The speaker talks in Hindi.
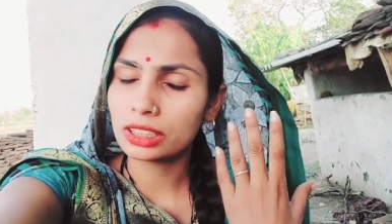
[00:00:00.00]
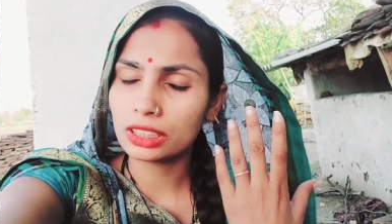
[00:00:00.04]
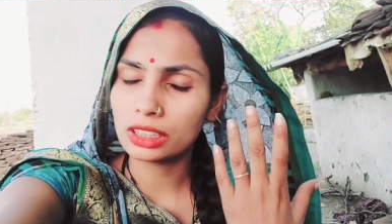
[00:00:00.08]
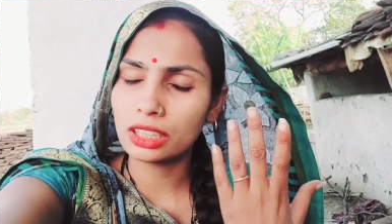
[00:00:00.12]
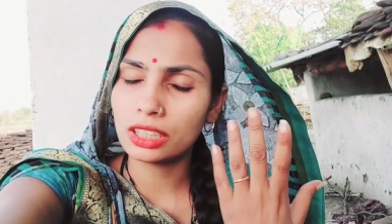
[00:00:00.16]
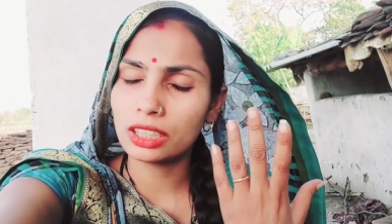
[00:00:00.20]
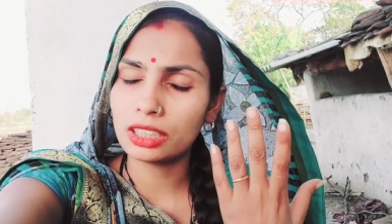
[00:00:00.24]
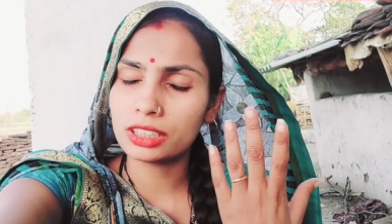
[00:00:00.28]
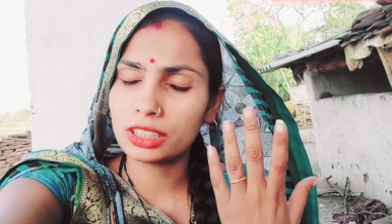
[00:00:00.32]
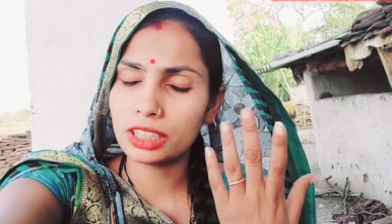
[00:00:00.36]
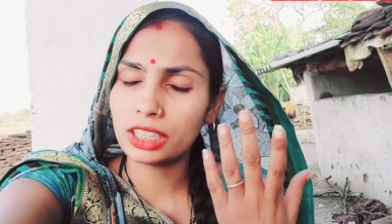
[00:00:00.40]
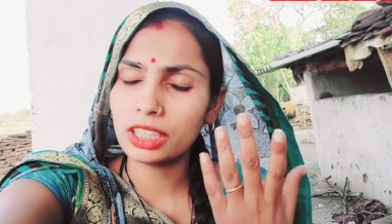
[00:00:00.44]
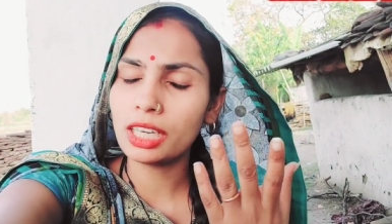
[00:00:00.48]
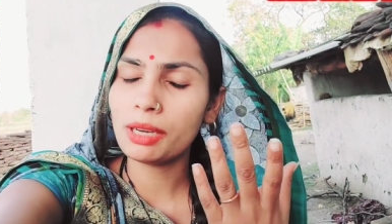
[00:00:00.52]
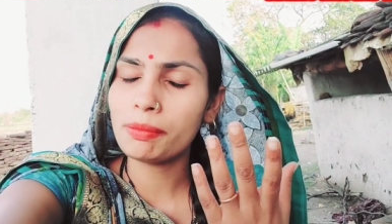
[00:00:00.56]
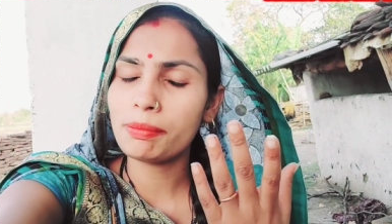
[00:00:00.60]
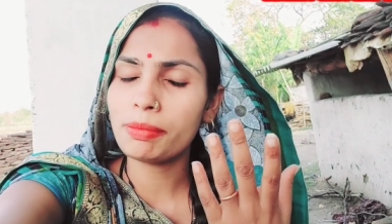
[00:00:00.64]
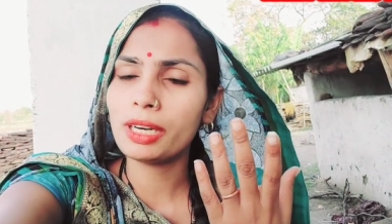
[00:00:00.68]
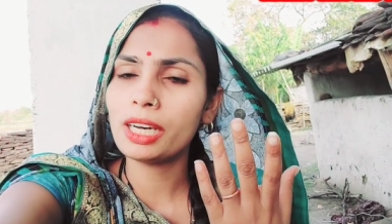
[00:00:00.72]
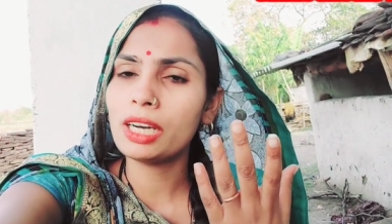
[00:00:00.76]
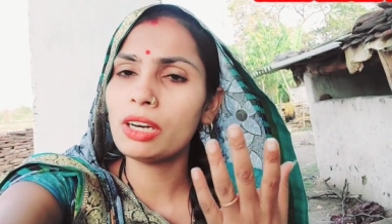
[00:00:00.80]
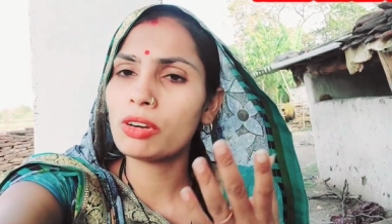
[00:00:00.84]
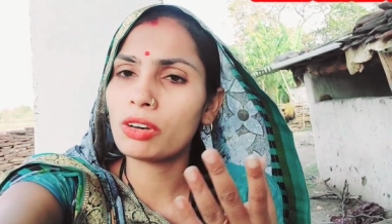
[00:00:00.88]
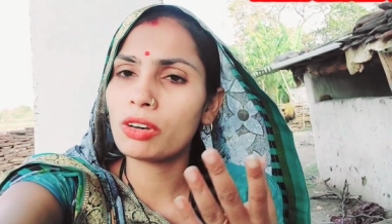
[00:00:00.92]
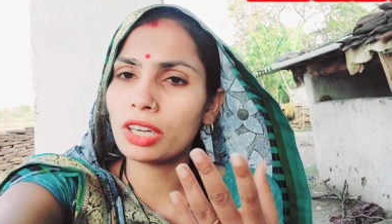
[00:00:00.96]
छः
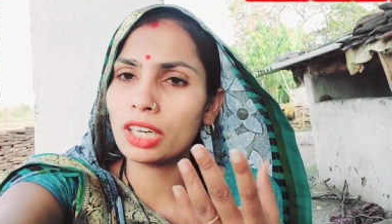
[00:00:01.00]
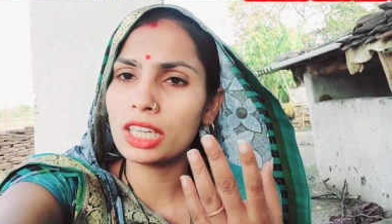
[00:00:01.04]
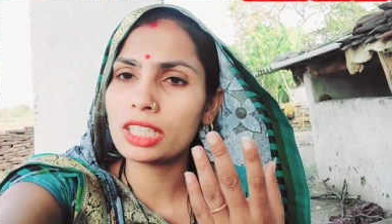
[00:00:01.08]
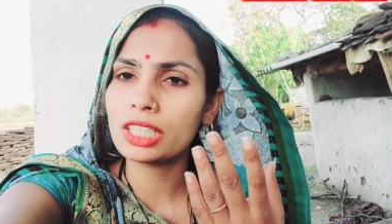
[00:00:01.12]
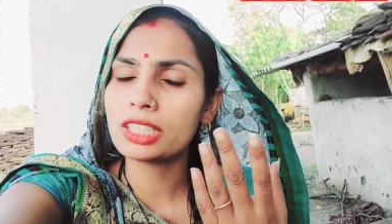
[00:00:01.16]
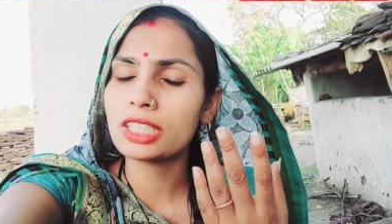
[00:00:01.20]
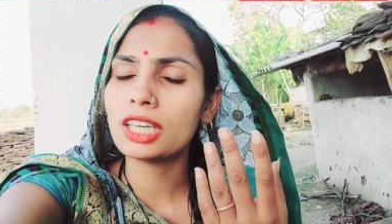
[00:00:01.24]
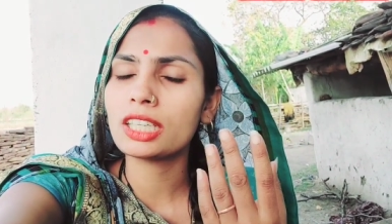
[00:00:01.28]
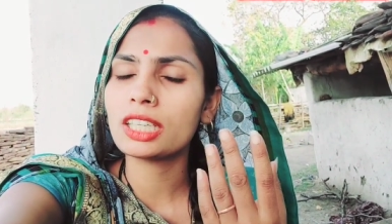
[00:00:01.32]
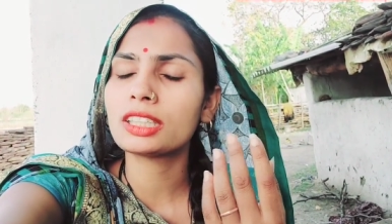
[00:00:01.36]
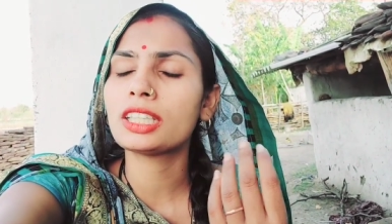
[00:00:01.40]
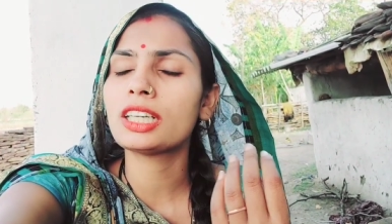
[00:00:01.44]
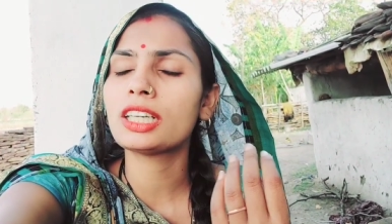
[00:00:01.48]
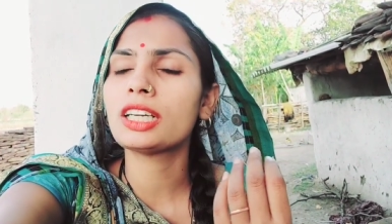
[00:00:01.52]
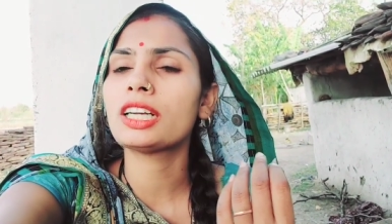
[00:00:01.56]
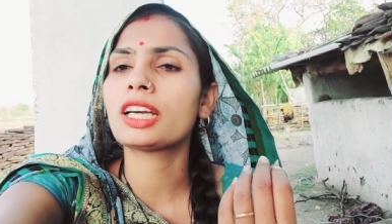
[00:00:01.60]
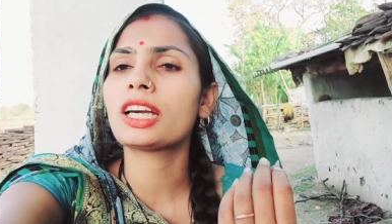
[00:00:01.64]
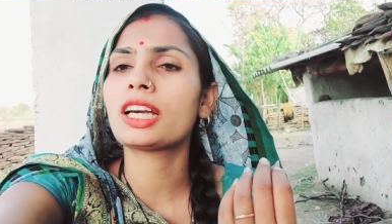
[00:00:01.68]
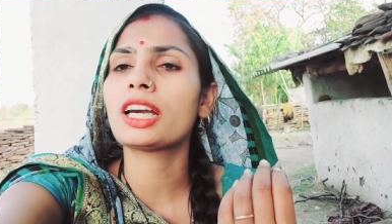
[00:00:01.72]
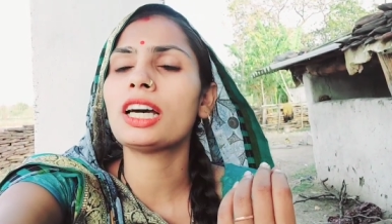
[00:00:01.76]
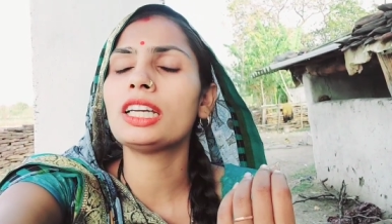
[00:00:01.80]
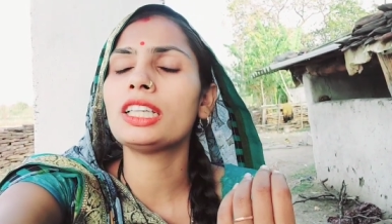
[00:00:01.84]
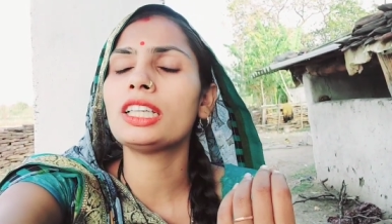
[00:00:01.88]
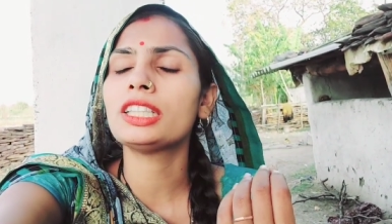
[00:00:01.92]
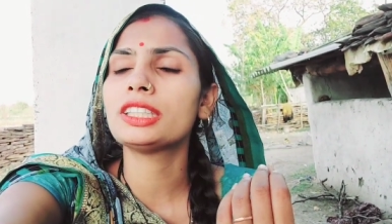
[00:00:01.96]
अप्रैल में कलश यात्रा
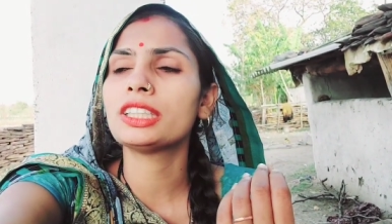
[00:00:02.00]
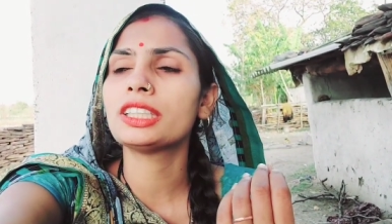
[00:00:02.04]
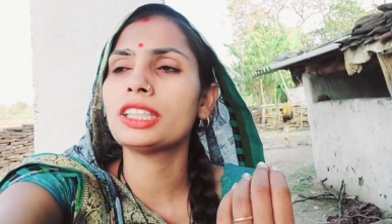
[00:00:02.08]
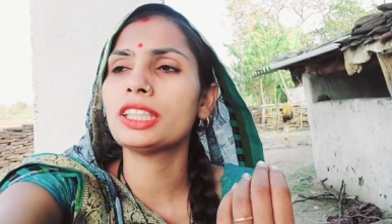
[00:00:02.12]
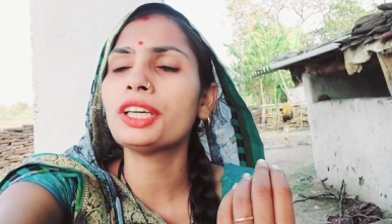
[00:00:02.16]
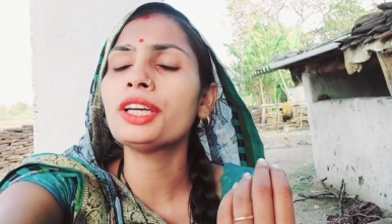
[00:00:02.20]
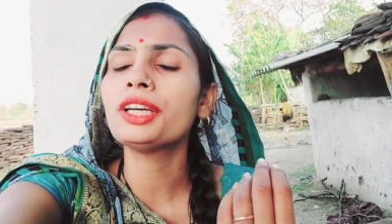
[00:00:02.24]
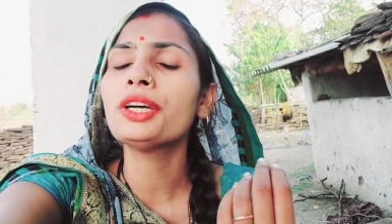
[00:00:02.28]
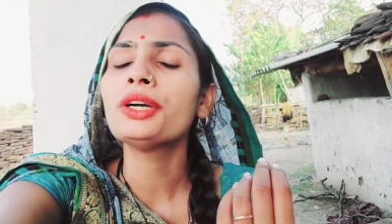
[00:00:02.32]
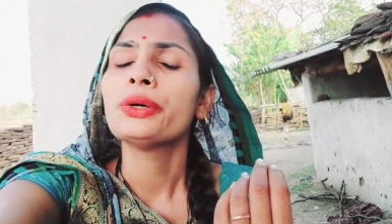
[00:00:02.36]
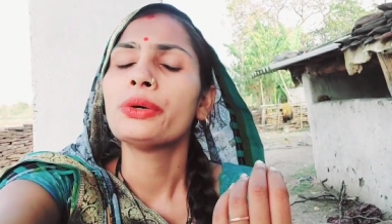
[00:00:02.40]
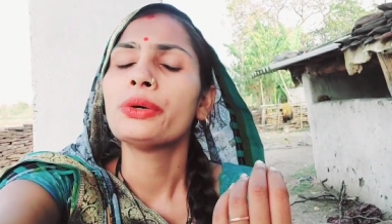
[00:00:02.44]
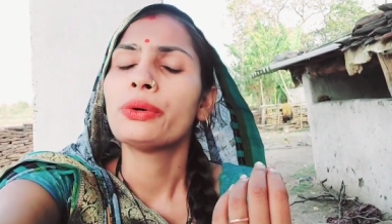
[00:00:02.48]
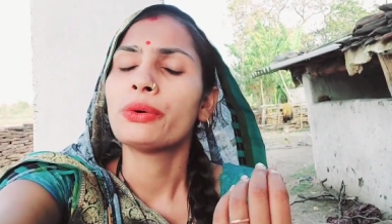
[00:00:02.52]
निकाली जे है